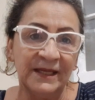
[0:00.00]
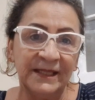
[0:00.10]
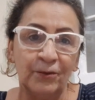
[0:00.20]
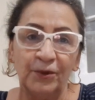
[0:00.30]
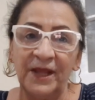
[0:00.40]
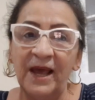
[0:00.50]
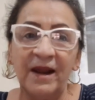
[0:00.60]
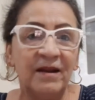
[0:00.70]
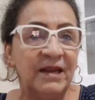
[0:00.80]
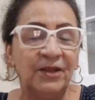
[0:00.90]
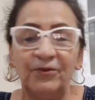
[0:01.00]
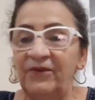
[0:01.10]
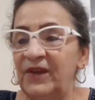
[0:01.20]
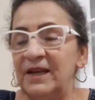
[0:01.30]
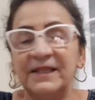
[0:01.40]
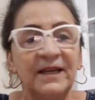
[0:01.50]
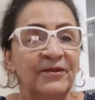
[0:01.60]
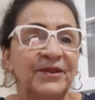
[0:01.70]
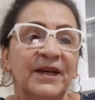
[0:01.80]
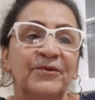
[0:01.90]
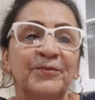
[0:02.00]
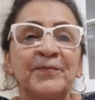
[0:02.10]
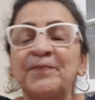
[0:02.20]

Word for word: a segunda. Era lindo ver eles cantando.